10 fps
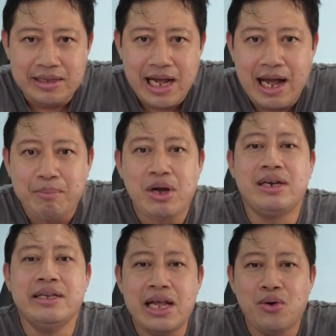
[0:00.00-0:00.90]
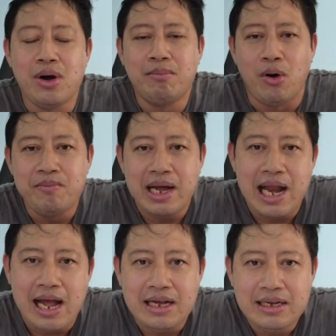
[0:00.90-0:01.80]
นะครับก็คือในยุคของผมเนี่ย
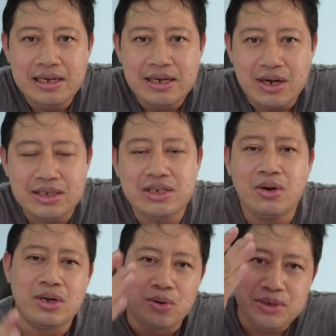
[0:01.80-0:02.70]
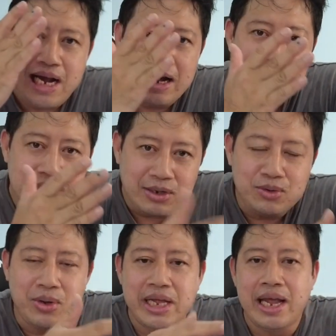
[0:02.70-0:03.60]
แหละ ก็ต้องรู้จักเจ้า
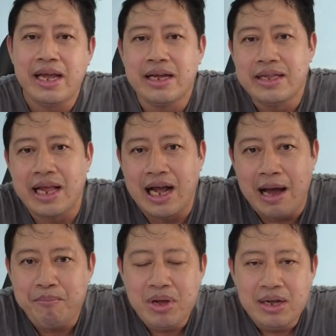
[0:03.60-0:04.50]
ตัวนี้นะครับ